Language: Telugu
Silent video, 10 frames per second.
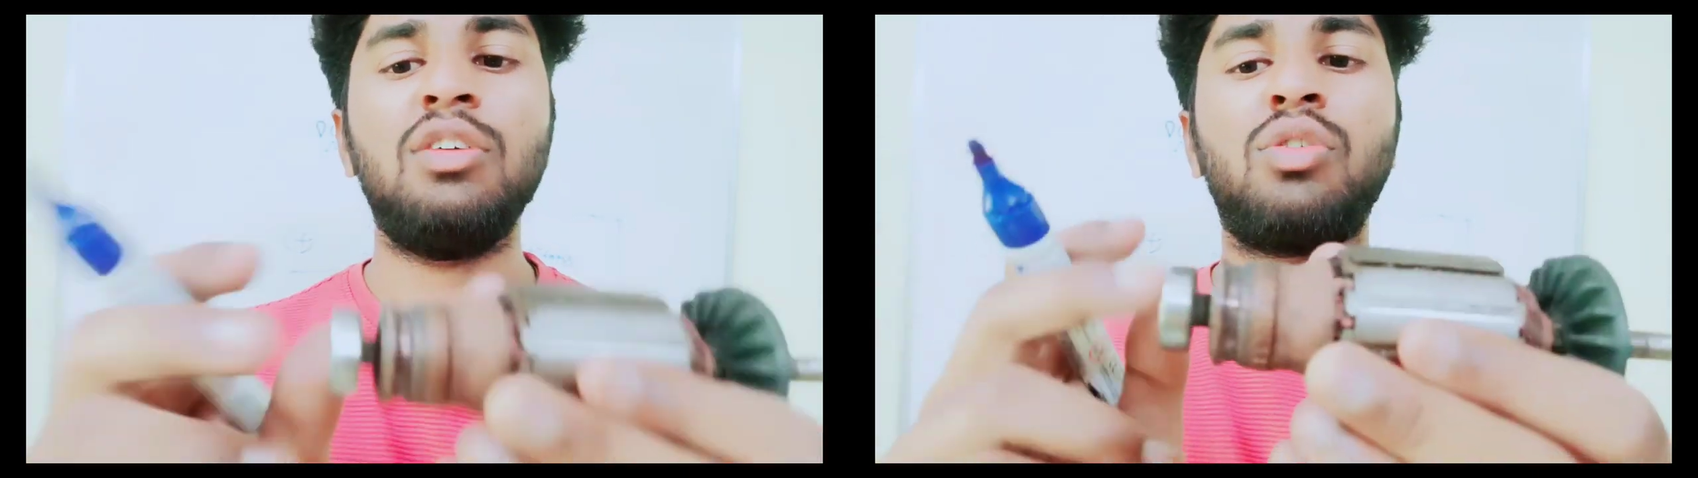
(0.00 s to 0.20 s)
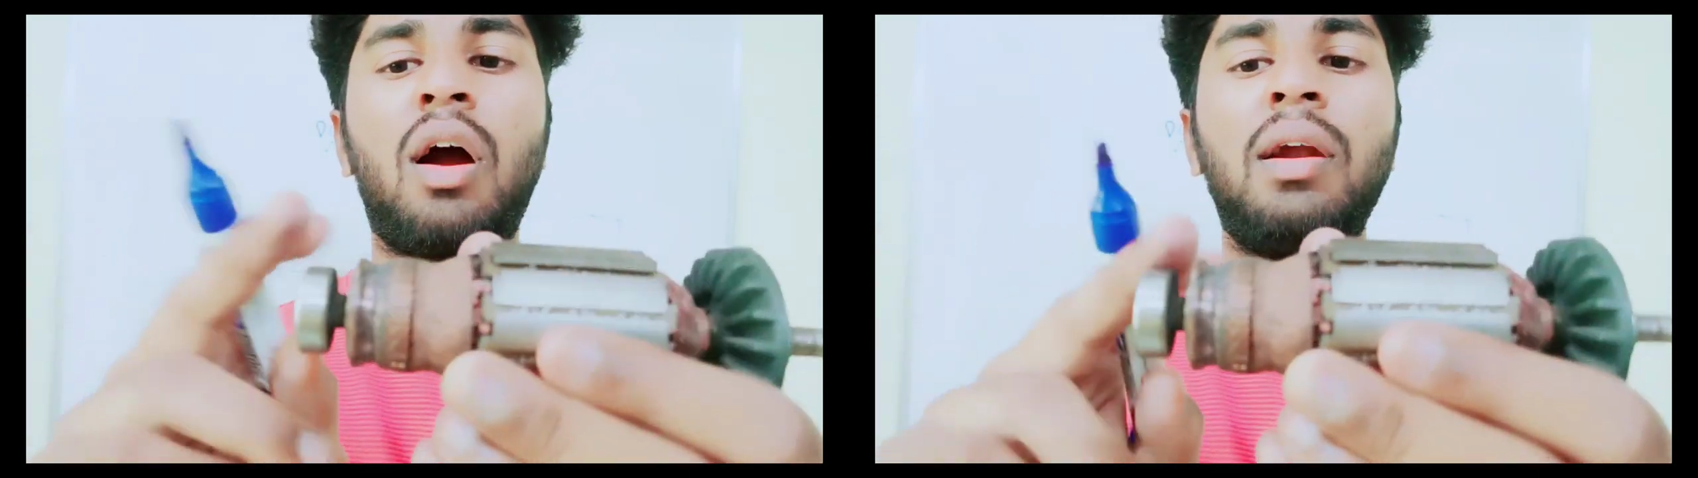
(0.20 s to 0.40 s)

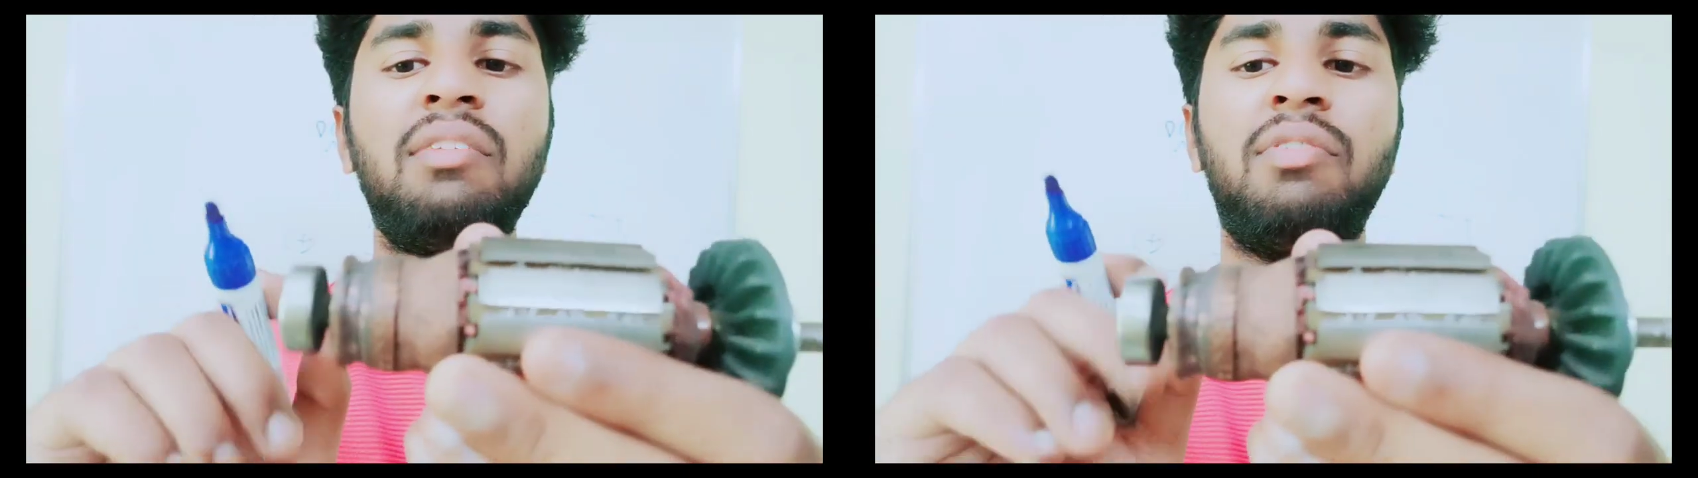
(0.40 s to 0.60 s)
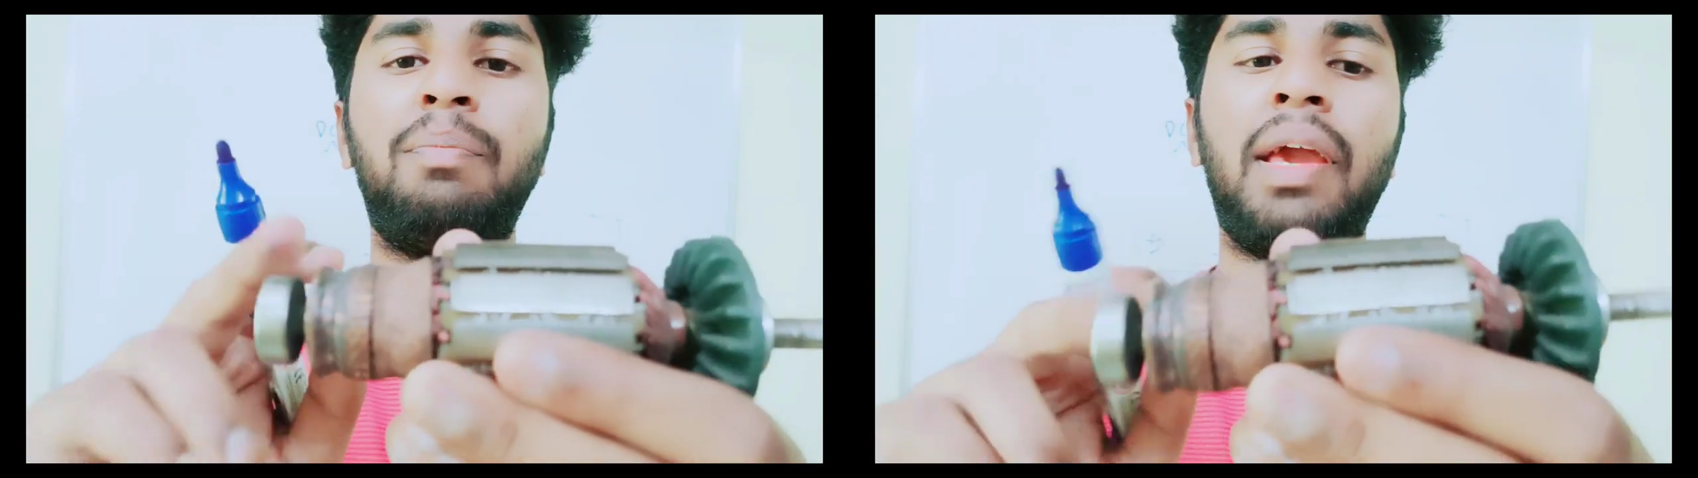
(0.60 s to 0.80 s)
సో కాబట్టి
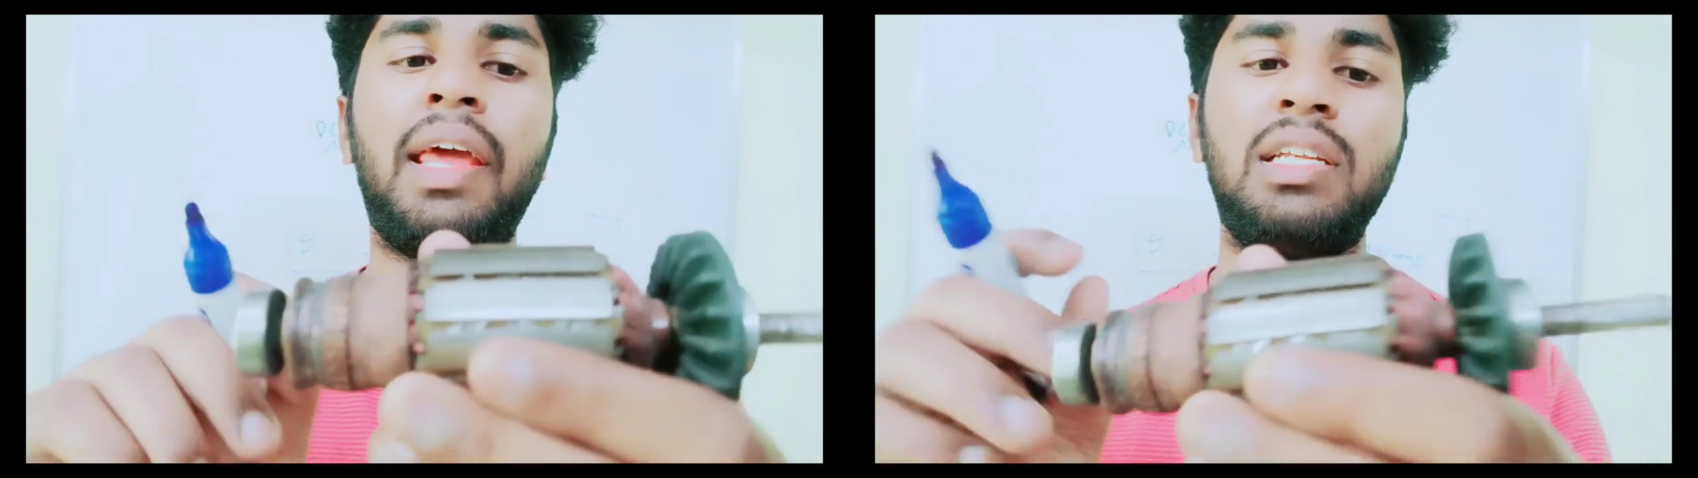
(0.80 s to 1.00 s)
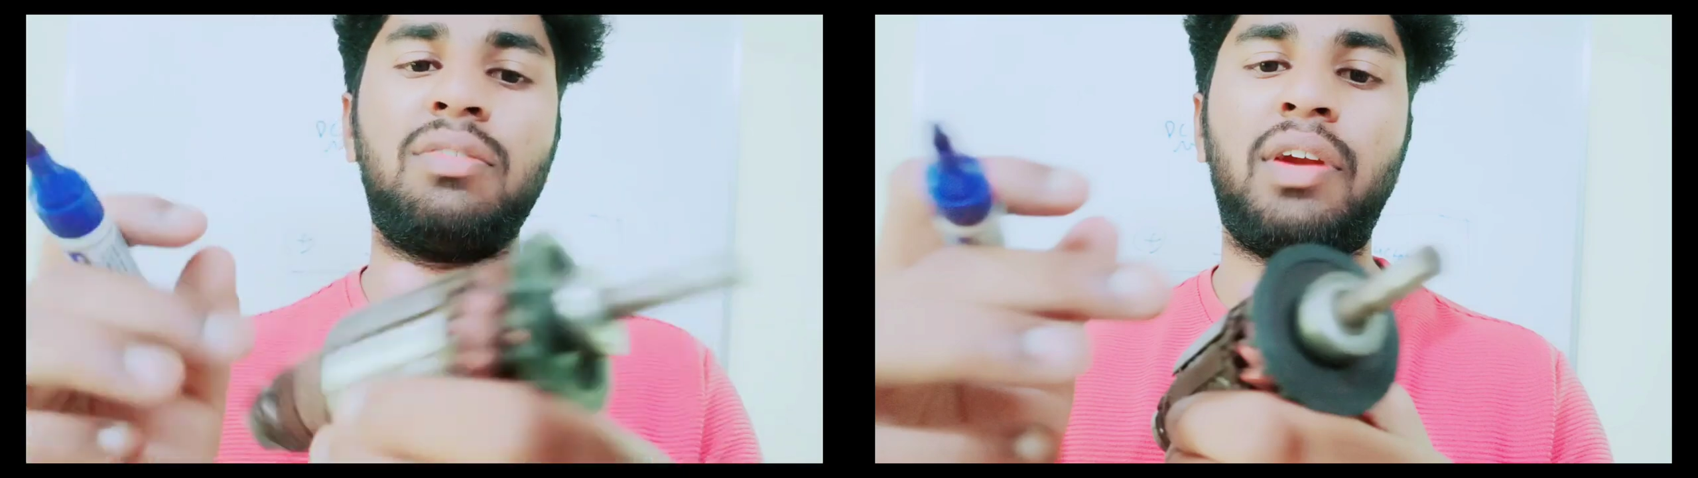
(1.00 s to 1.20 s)
ఇవి
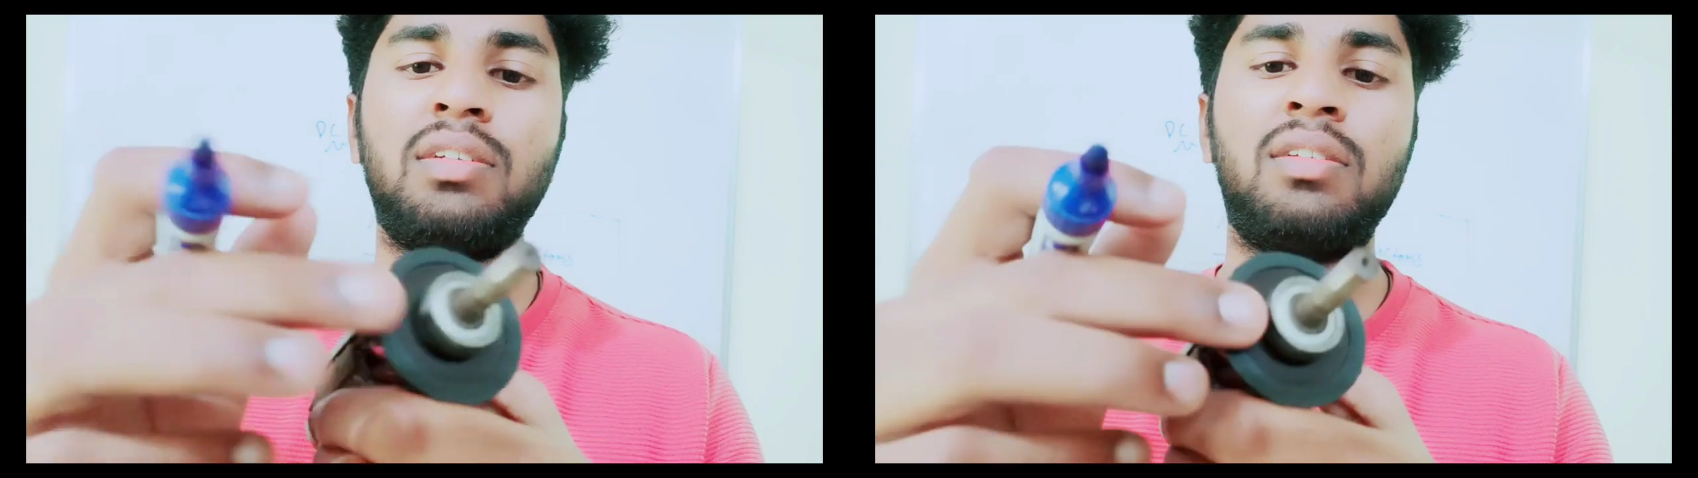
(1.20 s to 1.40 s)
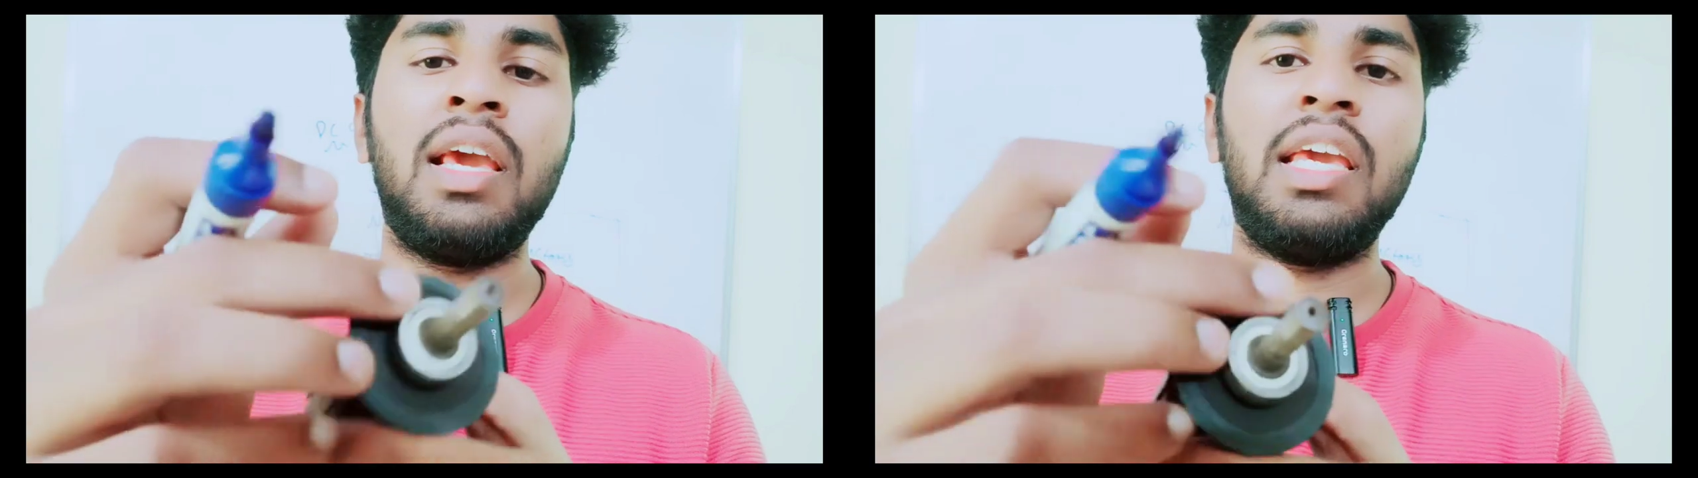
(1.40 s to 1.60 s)
బేరింగ్స్ ఫ్రెండ్స్